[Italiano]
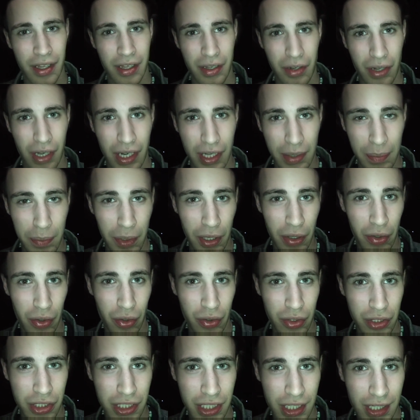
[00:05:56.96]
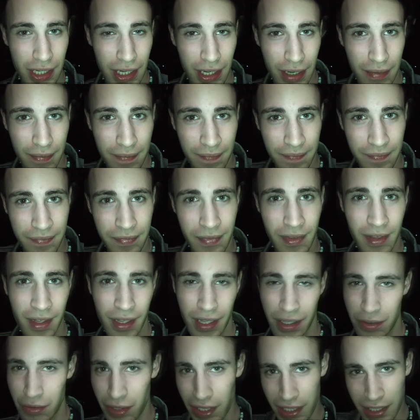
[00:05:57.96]
quella tipo la coroncina,
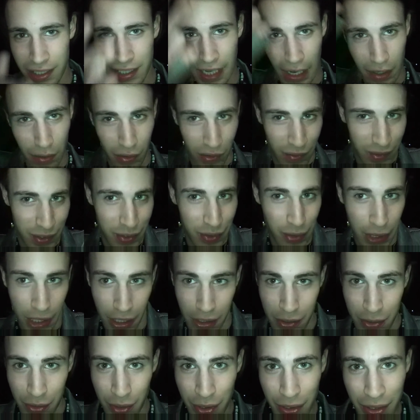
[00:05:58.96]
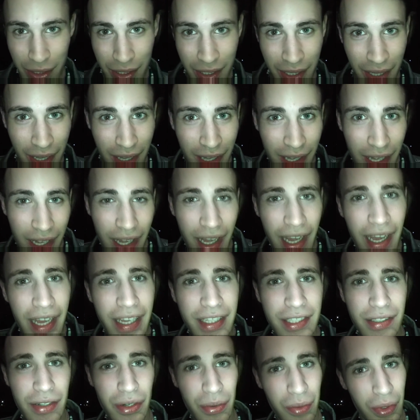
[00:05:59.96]
due che salgono verso l'alto, e
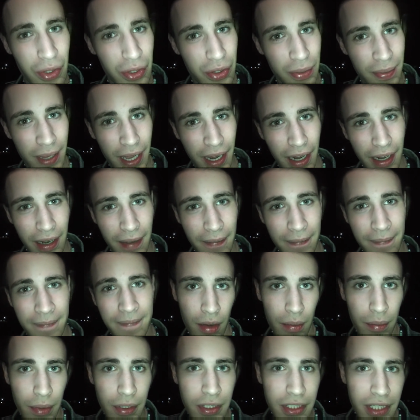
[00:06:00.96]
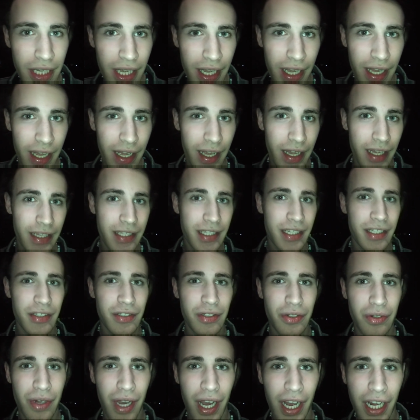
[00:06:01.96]
sono molto belle. Poi ce ne
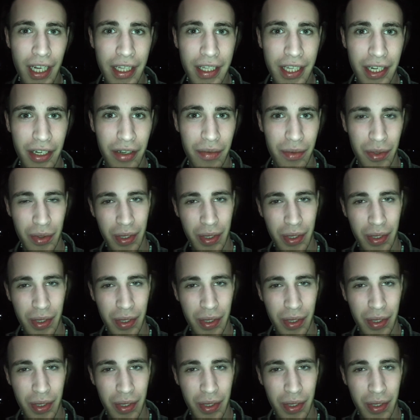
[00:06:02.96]
sono altre, come